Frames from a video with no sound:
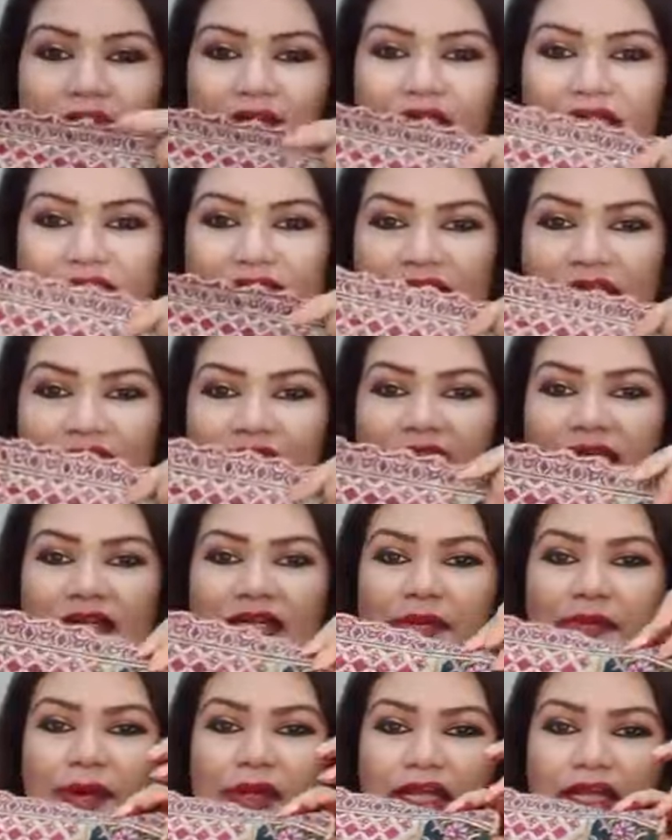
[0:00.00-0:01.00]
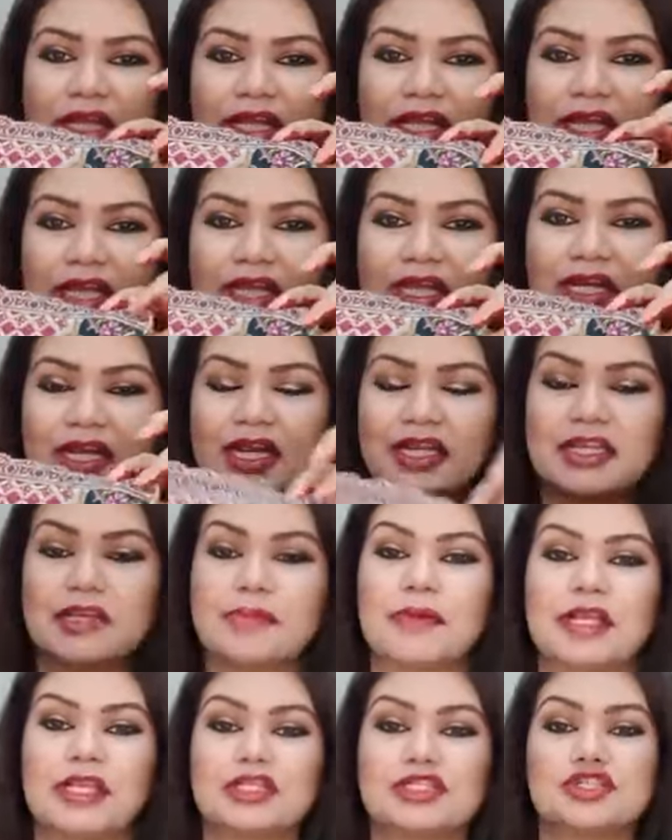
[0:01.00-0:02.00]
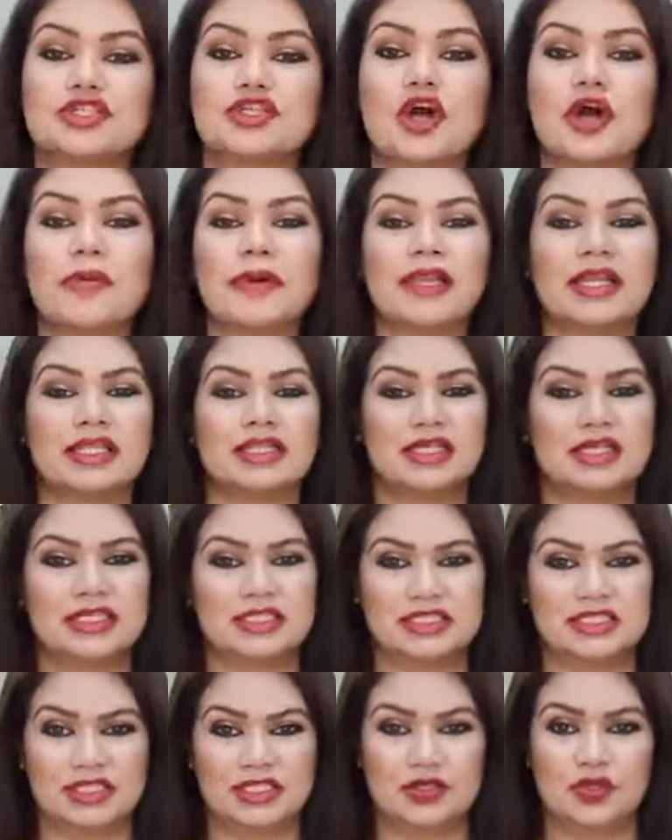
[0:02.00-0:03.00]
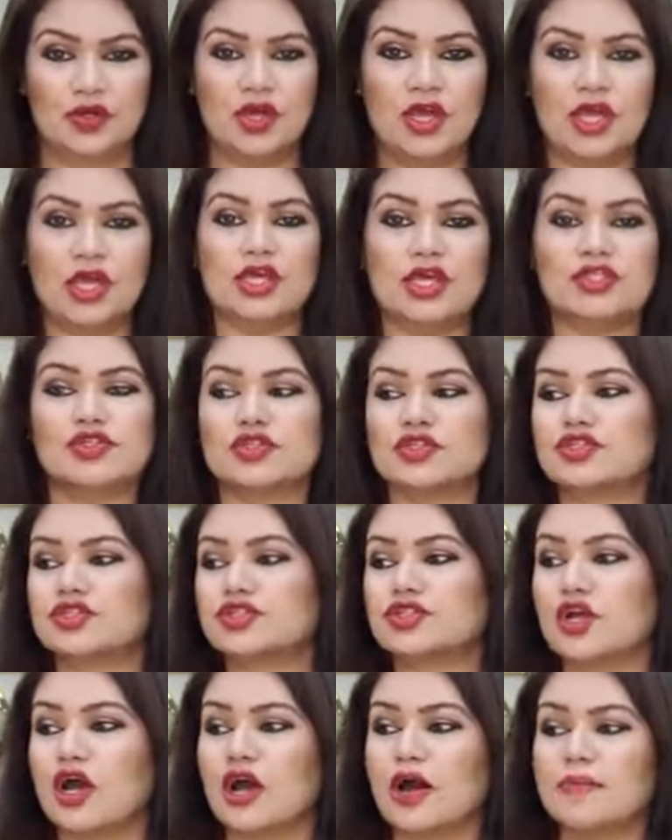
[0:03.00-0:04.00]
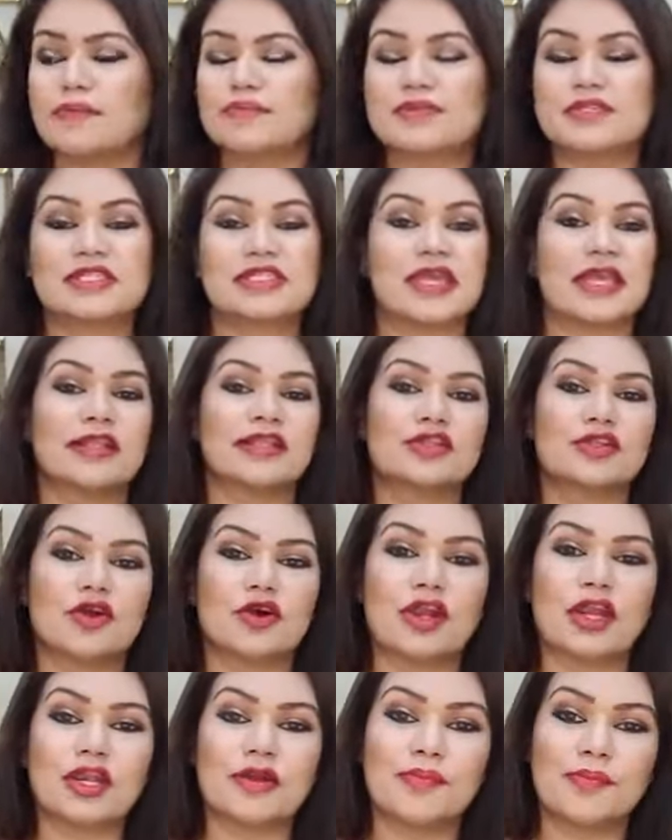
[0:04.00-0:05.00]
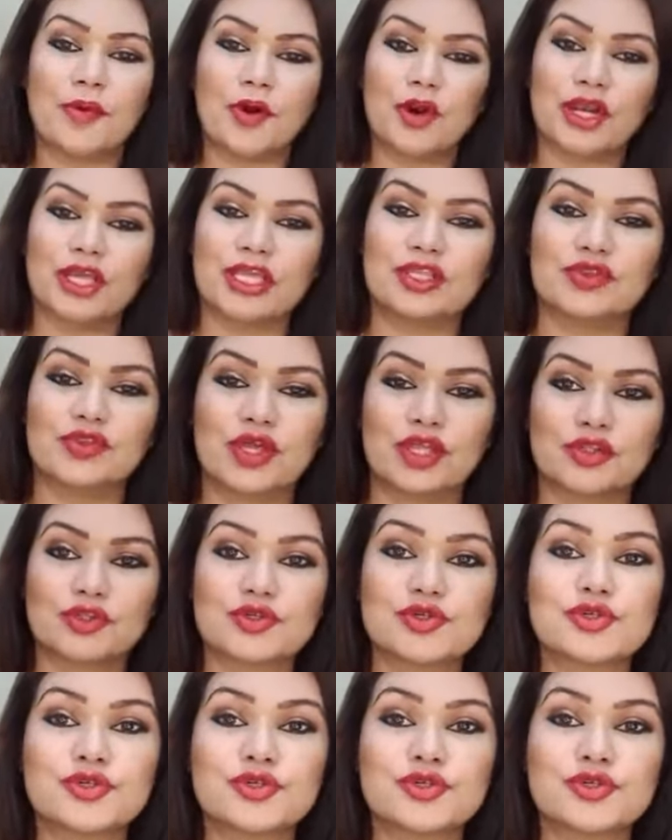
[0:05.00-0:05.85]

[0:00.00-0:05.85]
এই সাইডের একটা প্যানেল এখানে একটা প্যানেল সব আলাদা এসেছিল সো সব সেট করার পরে কিন্তু এত